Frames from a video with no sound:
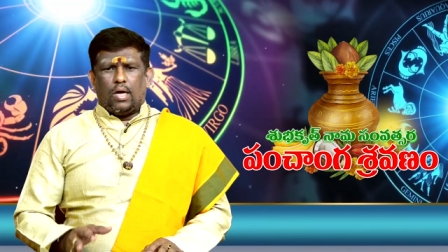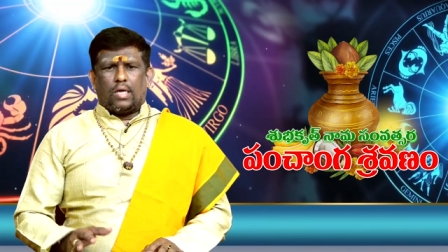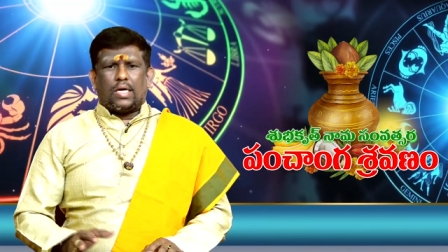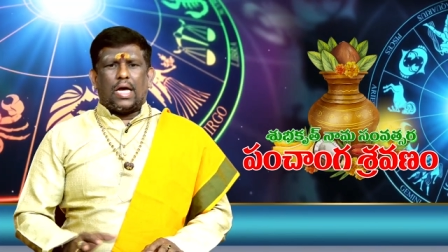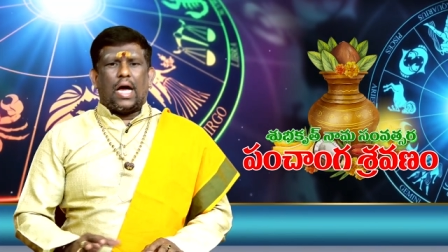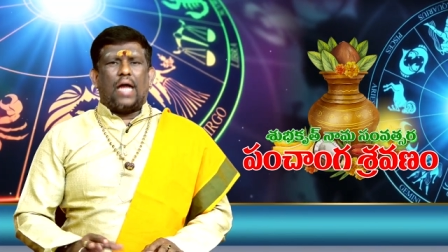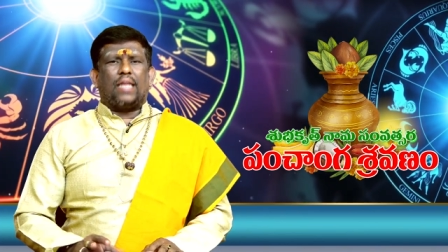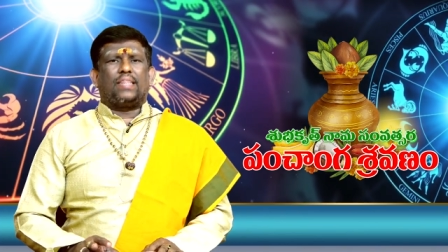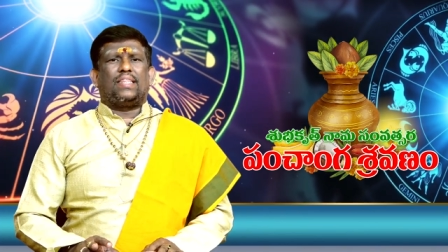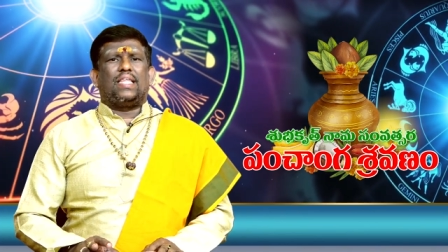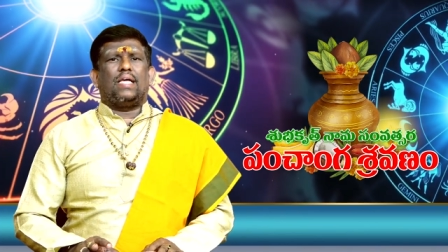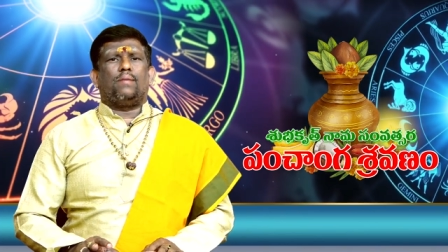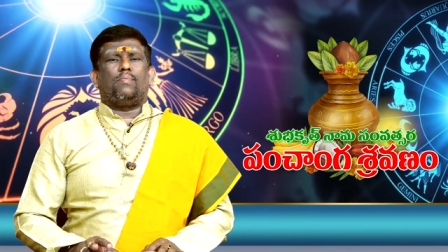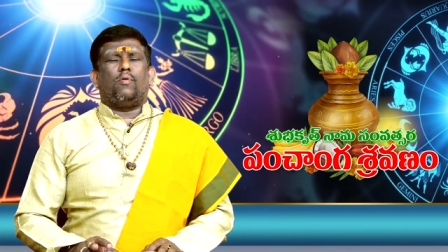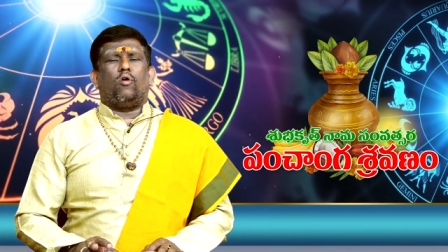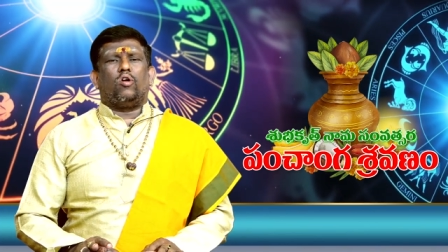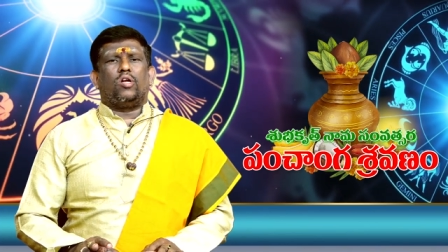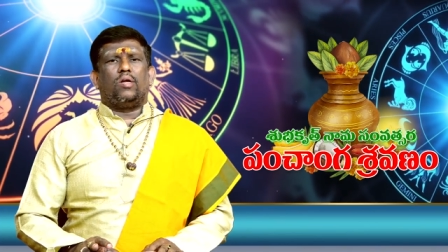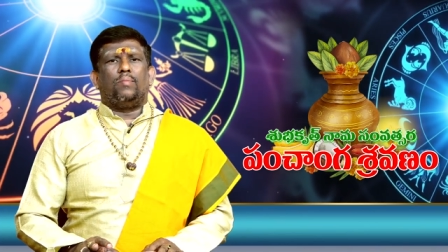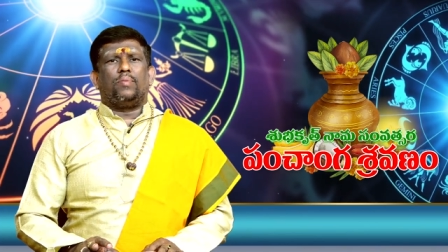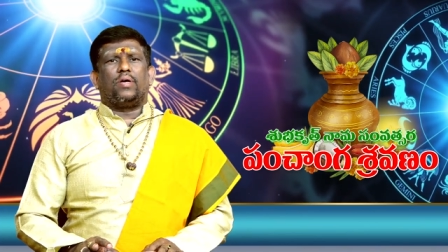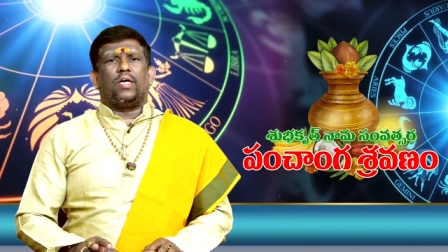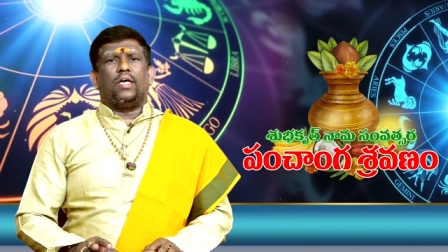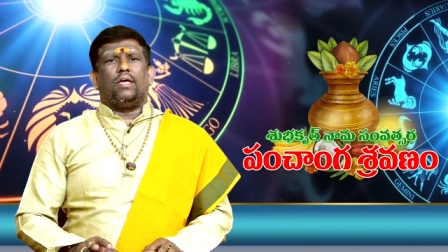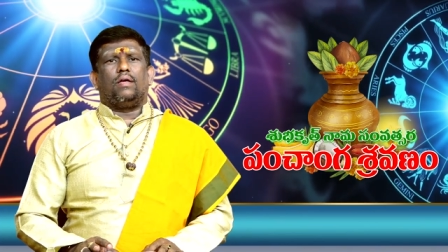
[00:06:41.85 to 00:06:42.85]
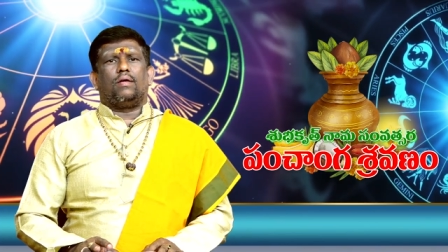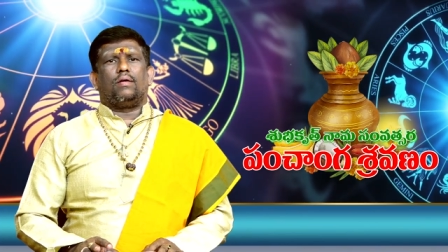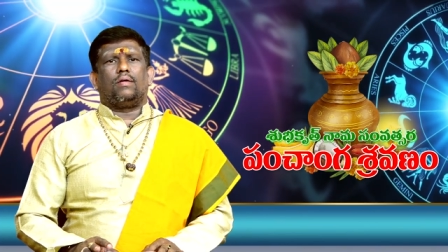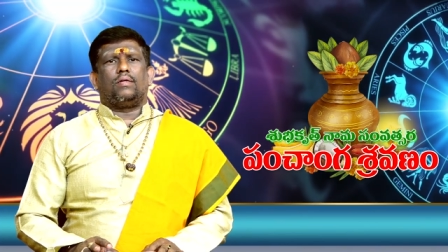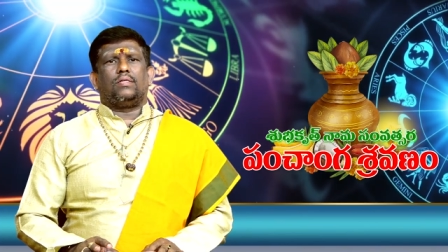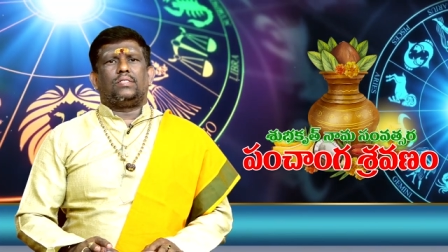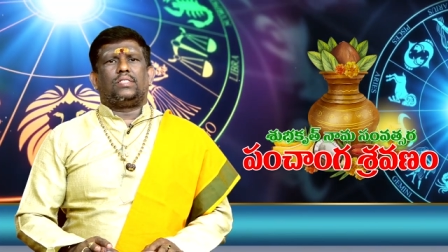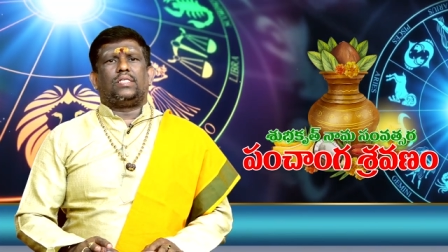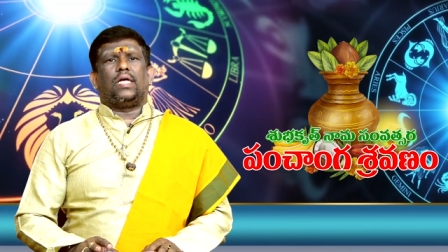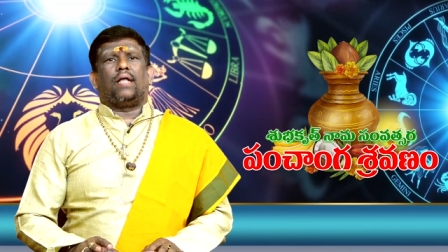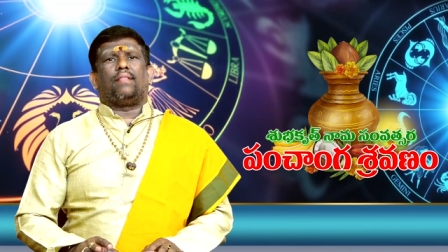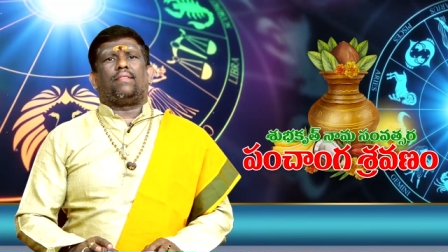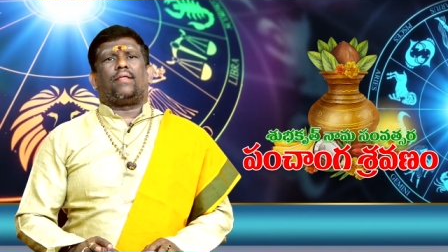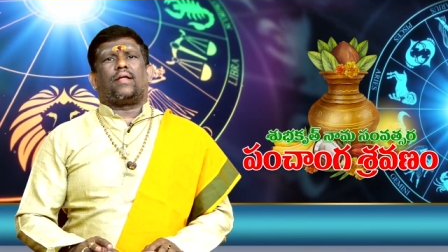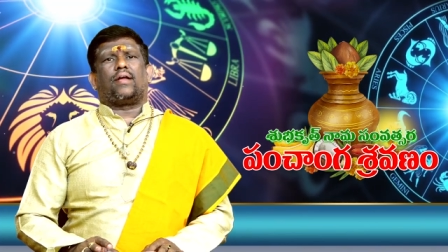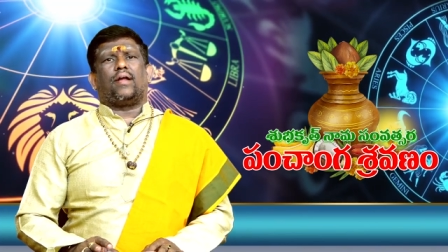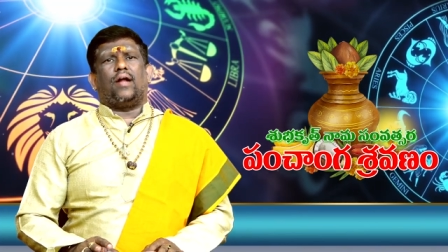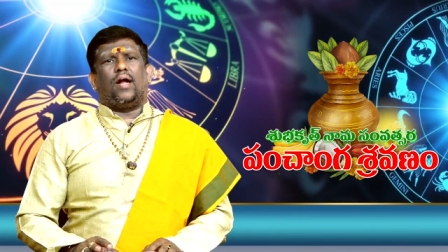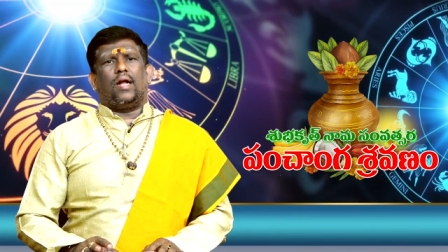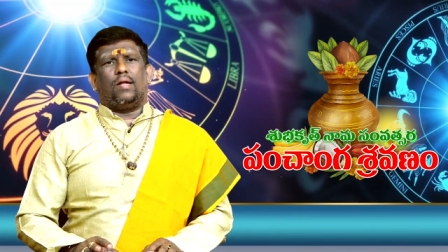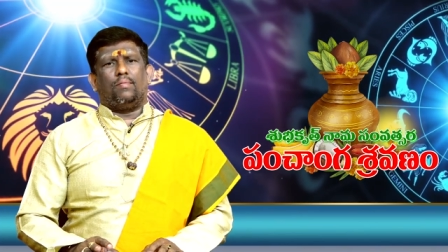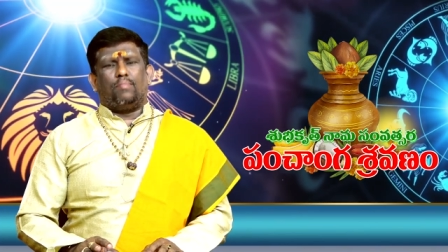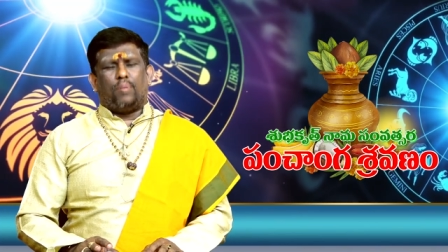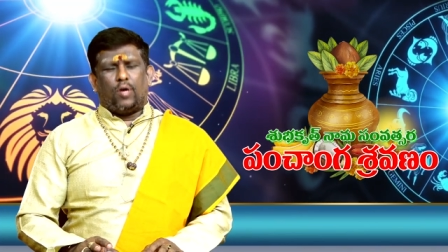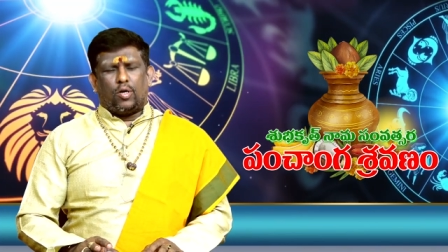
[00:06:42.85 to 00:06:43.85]
కార్తీక పౌర్ణమికి
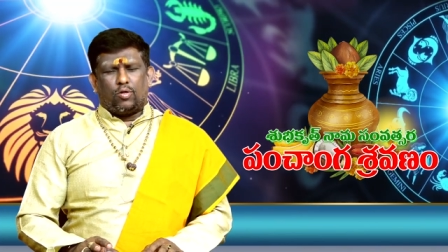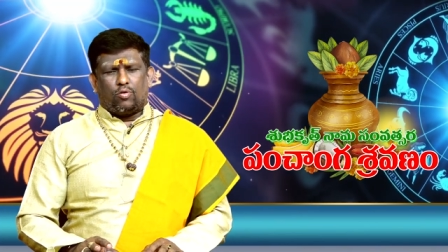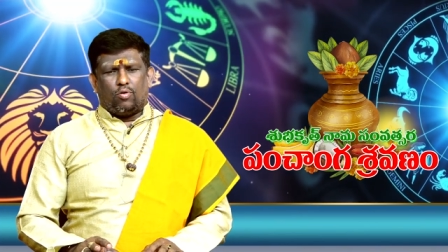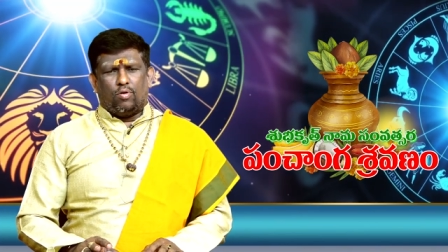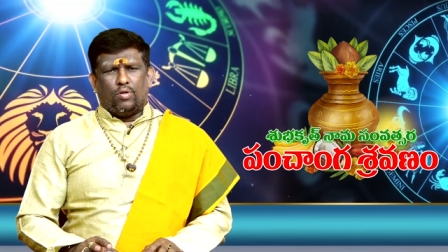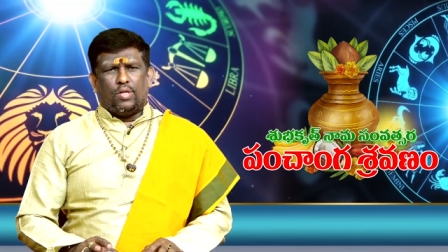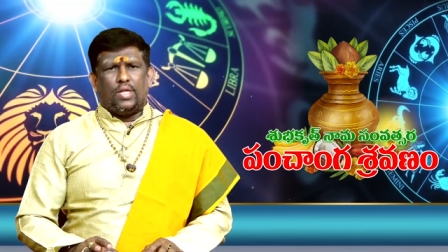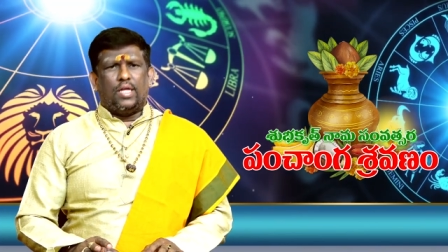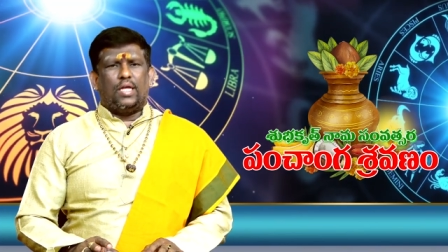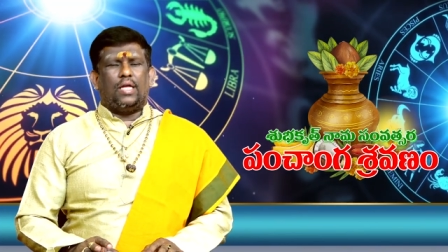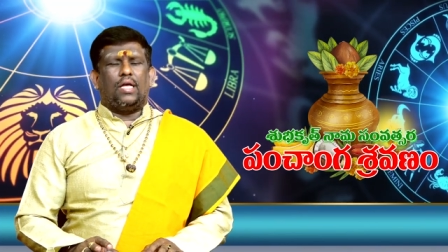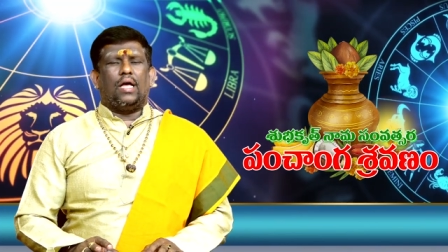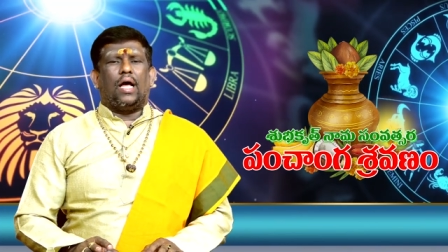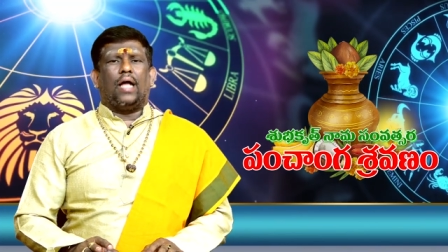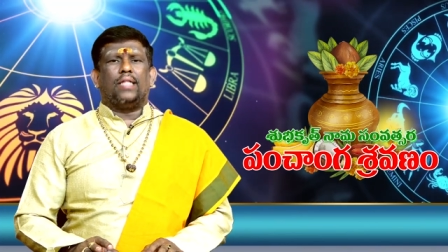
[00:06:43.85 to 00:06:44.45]
చంద్రగ్రహణం పడుతోంది